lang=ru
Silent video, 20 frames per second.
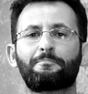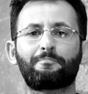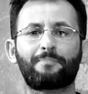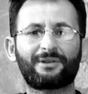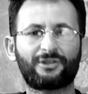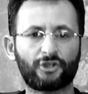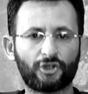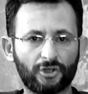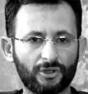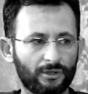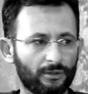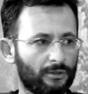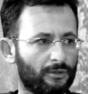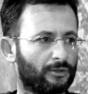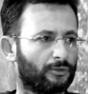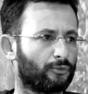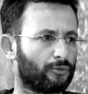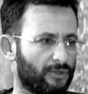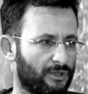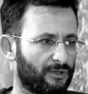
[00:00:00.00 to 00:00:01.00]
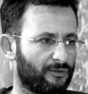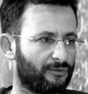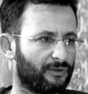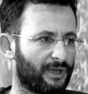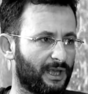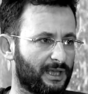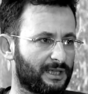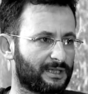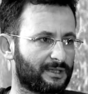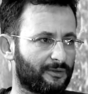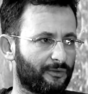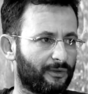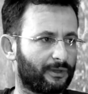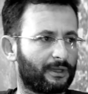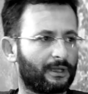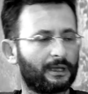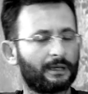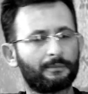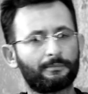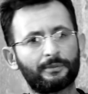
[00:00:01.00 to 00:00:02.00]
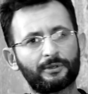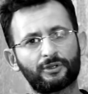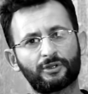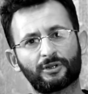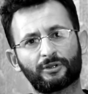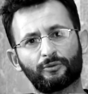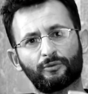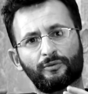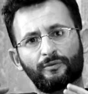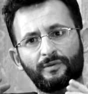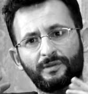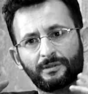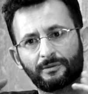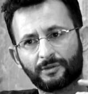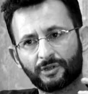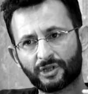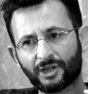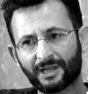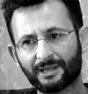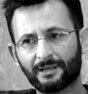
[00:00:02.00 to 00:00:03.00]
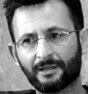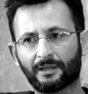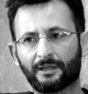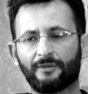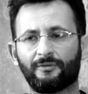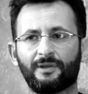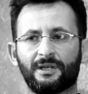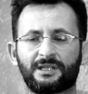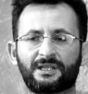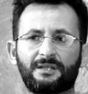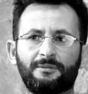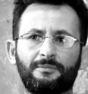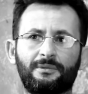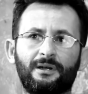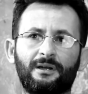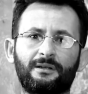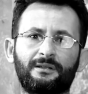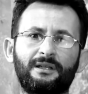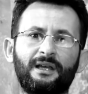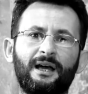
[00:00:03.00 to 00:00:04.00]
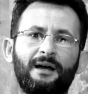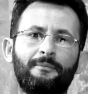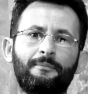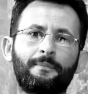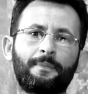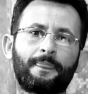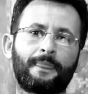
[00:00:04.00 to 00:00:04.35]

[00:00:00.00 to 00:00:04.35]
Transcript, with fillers: подчеркнуть еврейство, да, подчеркнуть возвращение к еврейским корням,